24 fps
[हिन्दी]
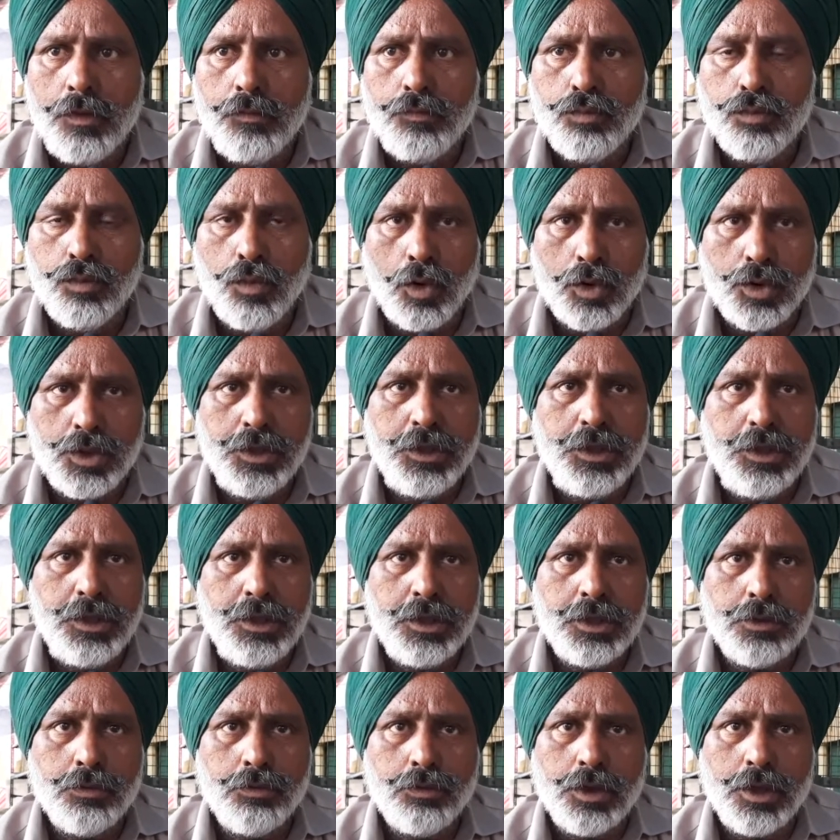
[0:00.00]

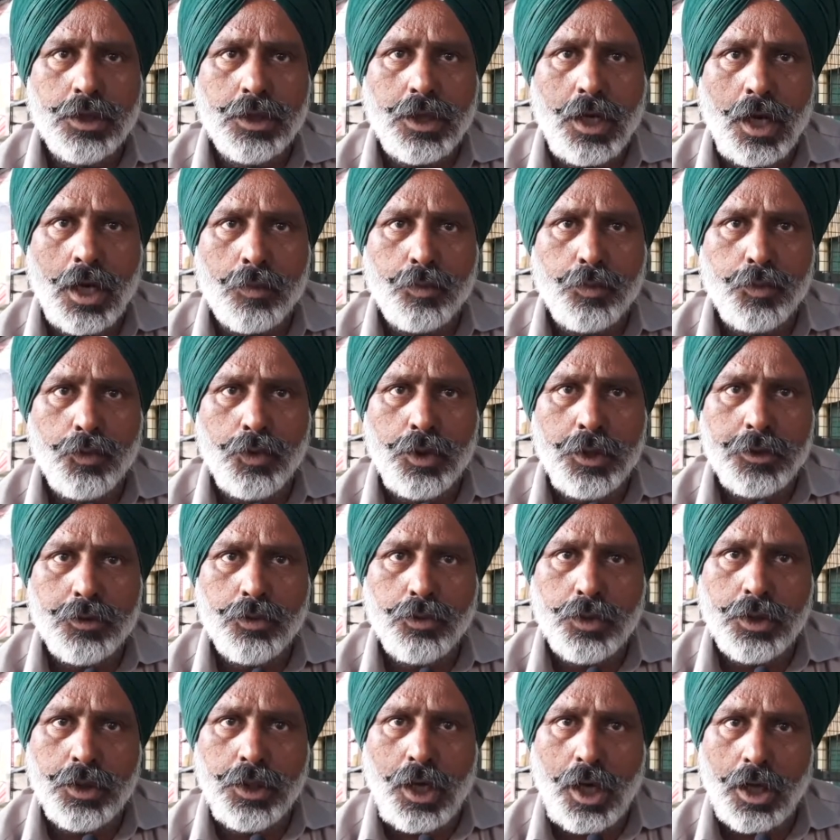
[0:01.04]
मोदी क्योंकि
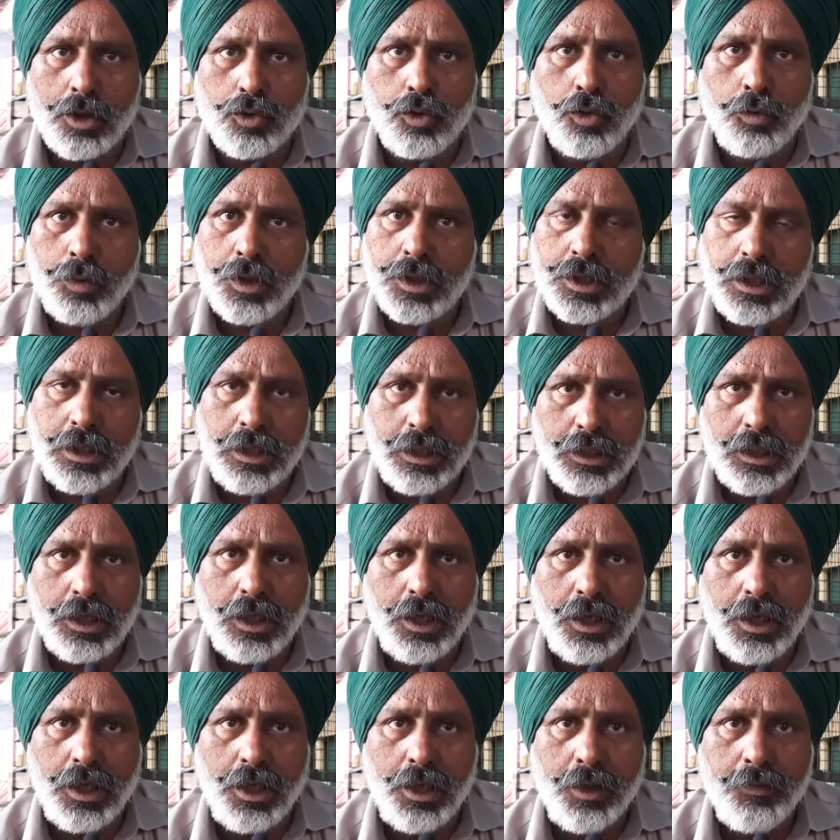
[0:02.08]
कारपोरेटों के हाथों में खेल
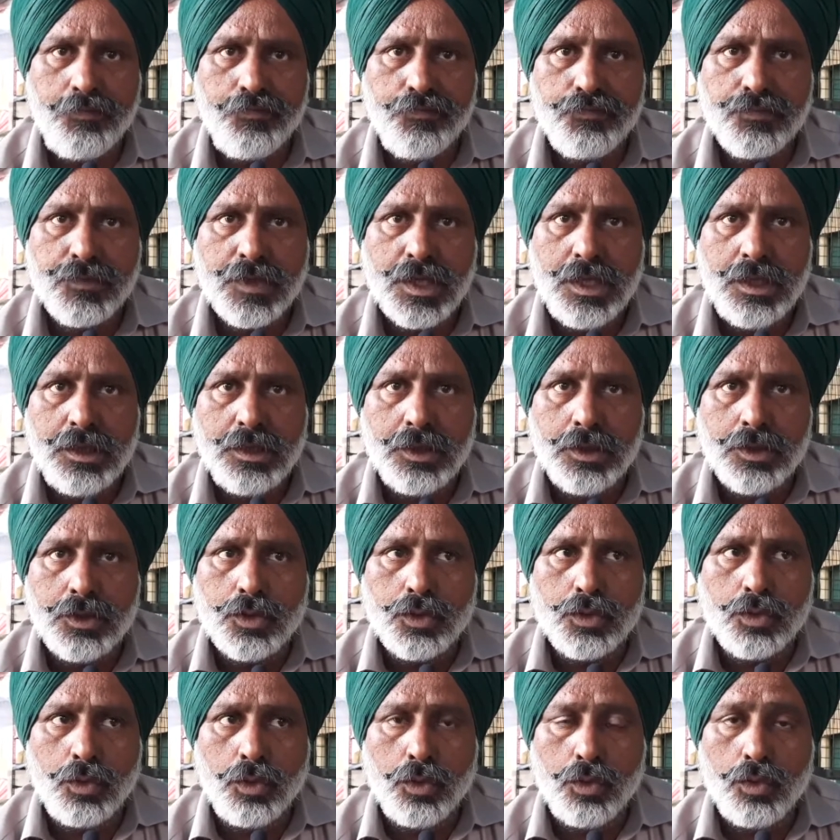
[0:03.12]
रहा है
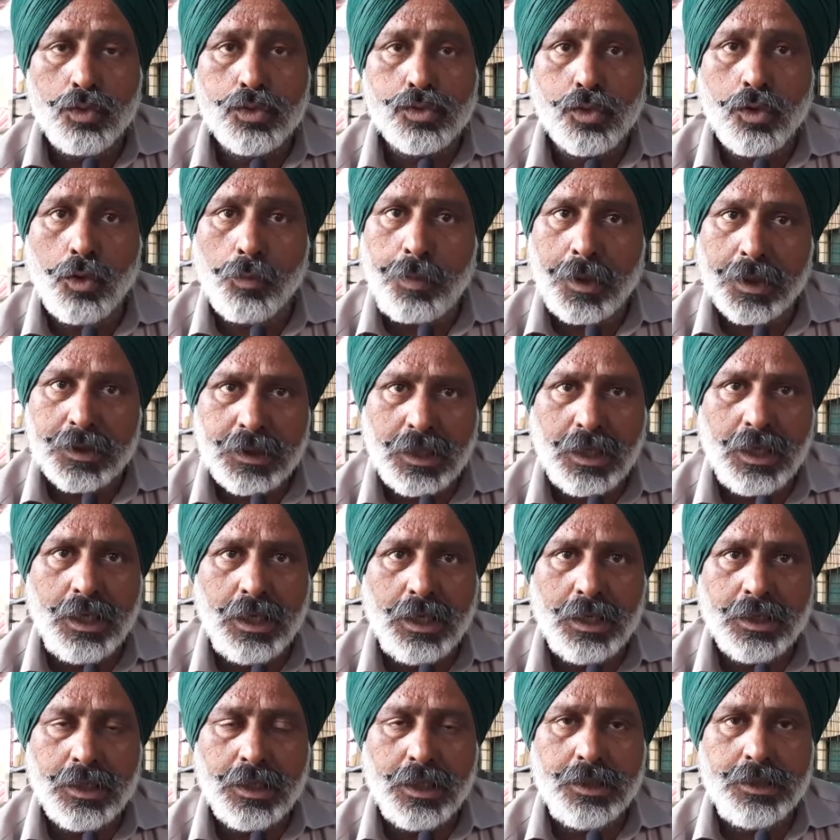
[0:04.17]
तो उसको पता
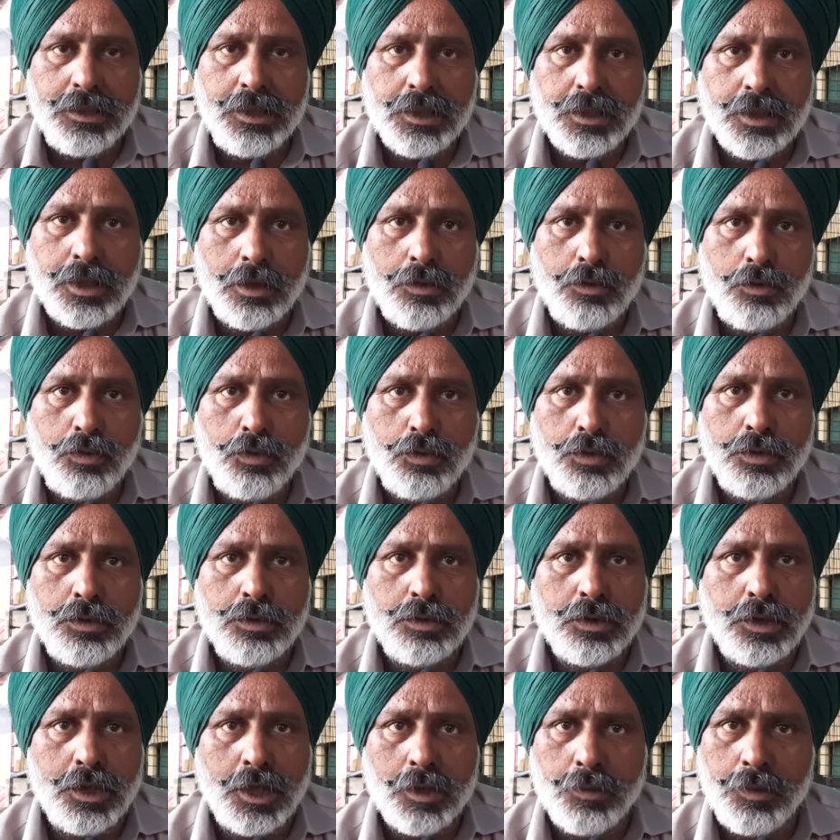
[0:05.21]
है कि ये
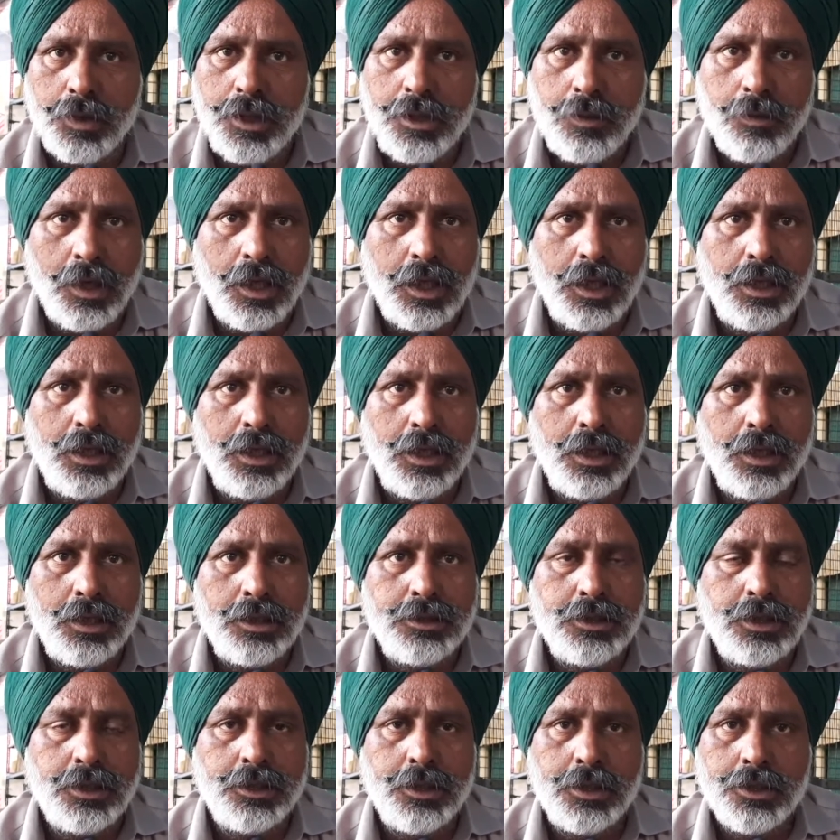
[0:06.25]
कानून गड़बड़ी वाले हैं
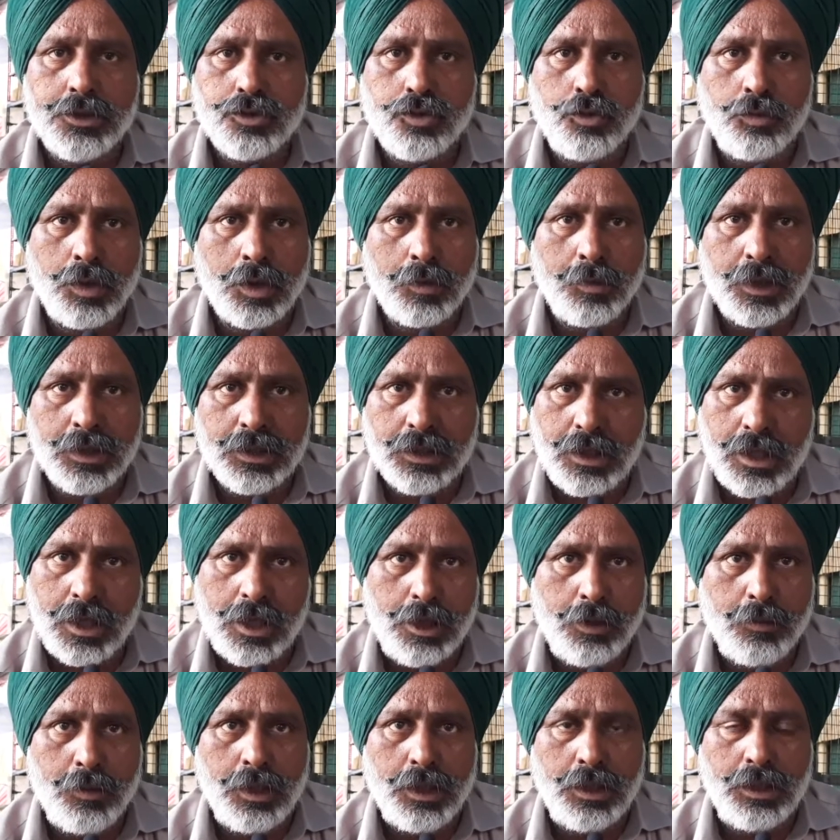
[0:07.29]
ये देश को बर्बाद
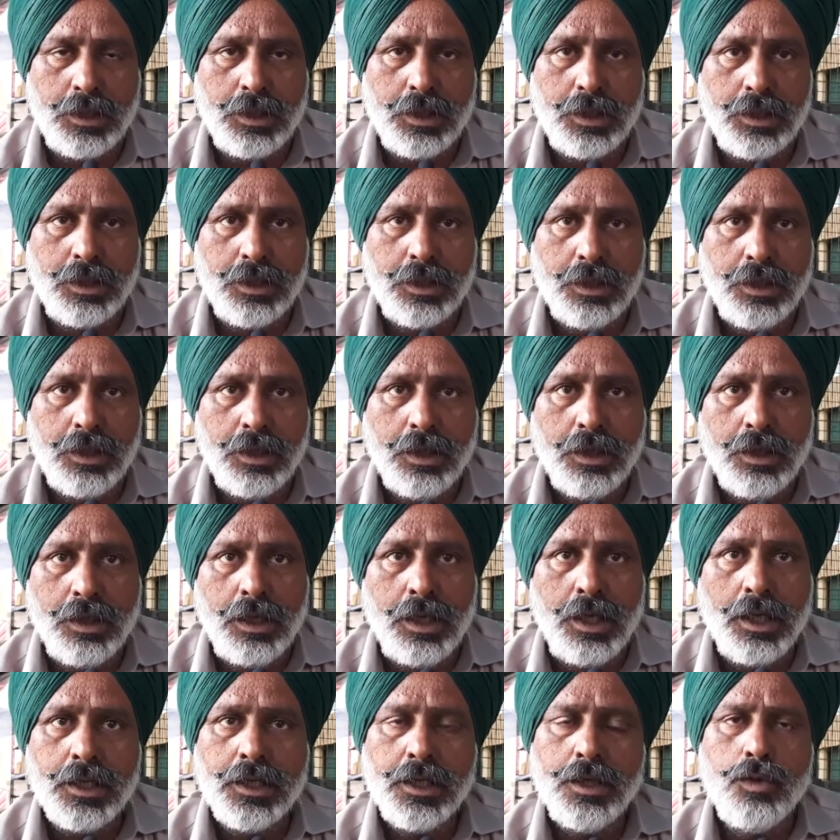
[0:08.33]
करने वाले हैं
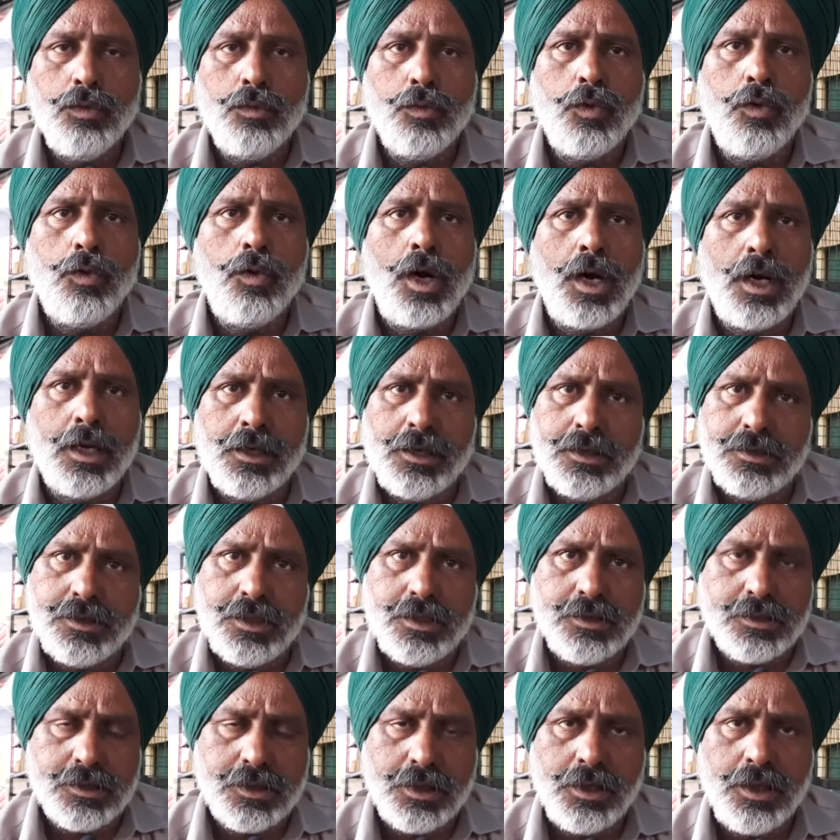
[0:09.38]
लेकिन वो
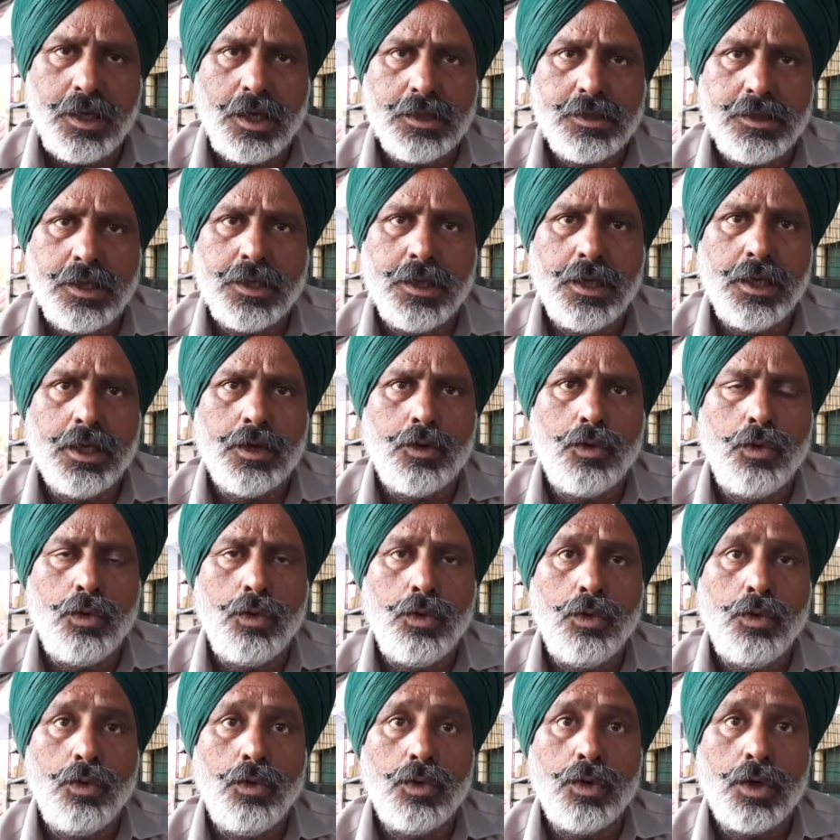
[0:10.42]
आरएसएस के एजेंडे को
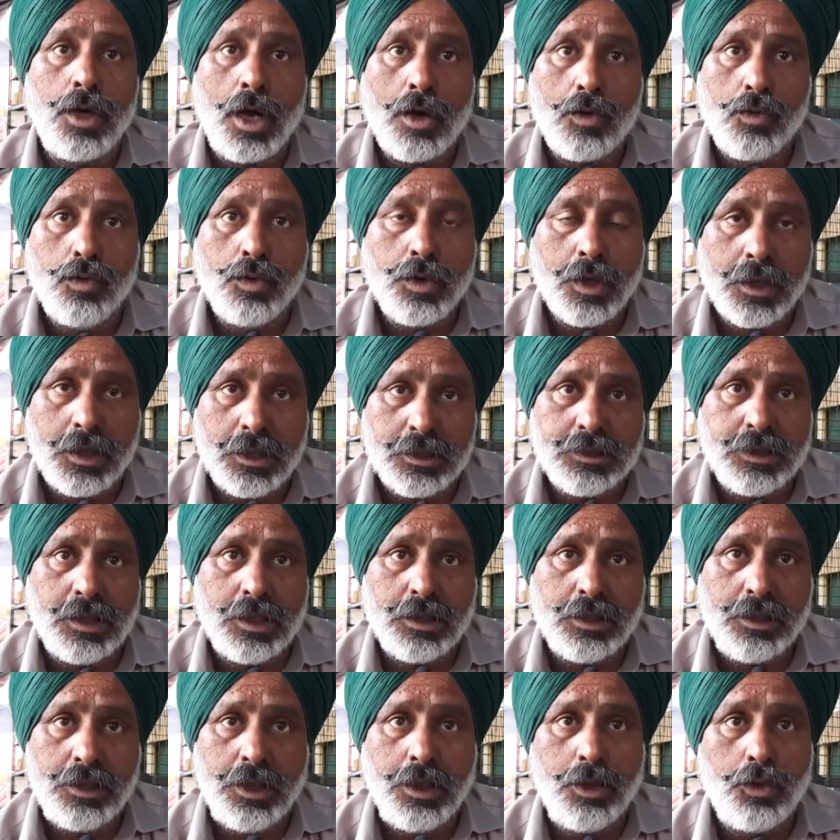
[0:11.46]
लागू करना
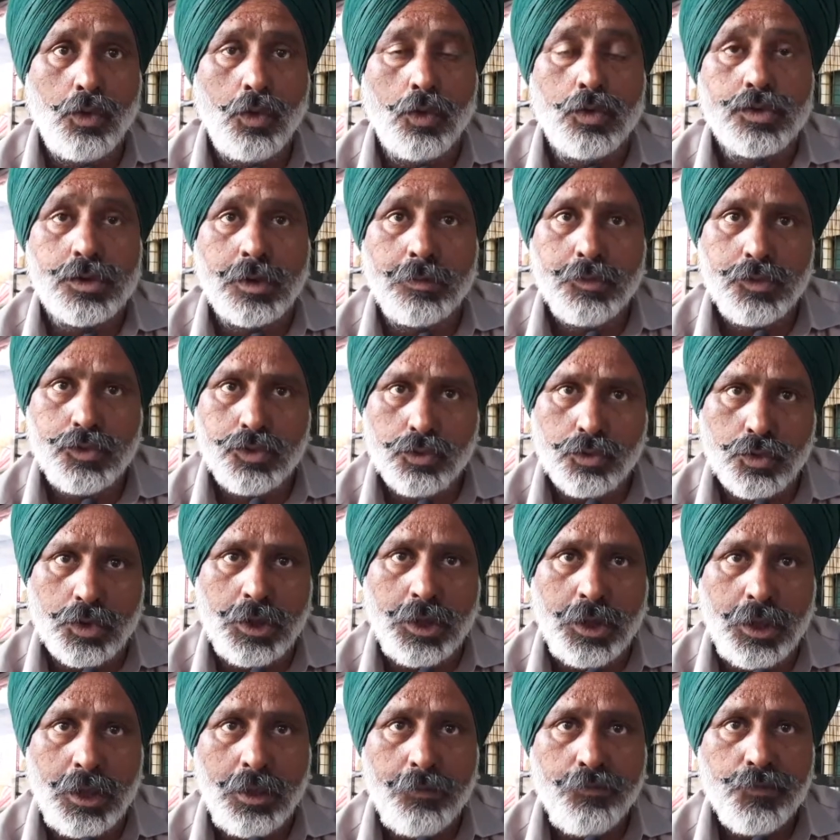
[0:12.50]
चाहते हैं लोग समझ
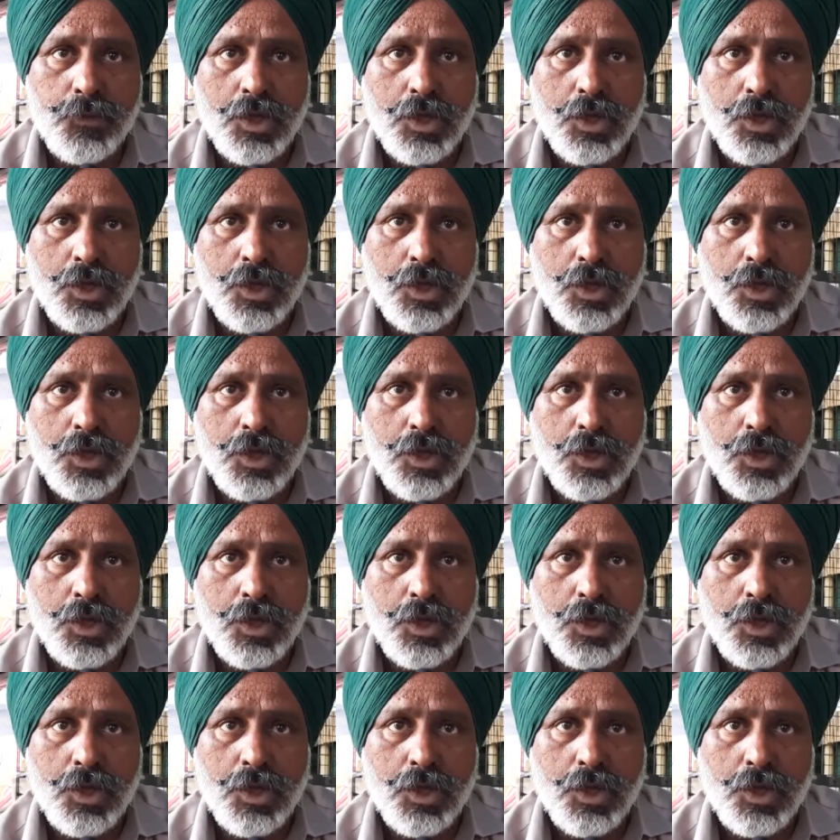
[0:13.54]
चुके हैं